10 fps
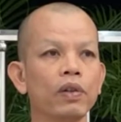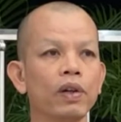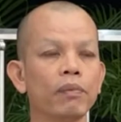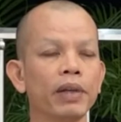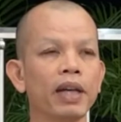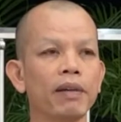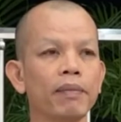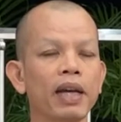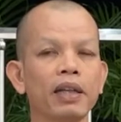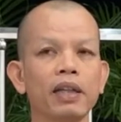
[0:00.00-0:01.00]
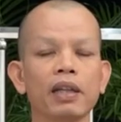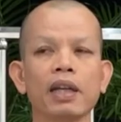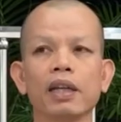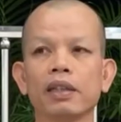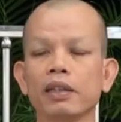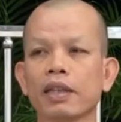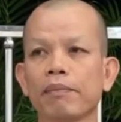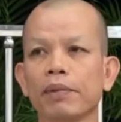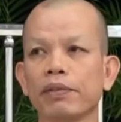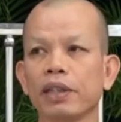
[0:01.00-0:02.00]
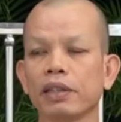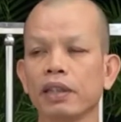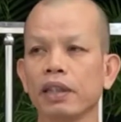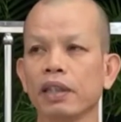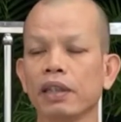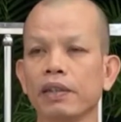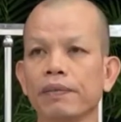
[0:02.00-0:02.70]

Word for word: ทรงออกไปหันมานี่ นั่นแหละคือสัมภเวสี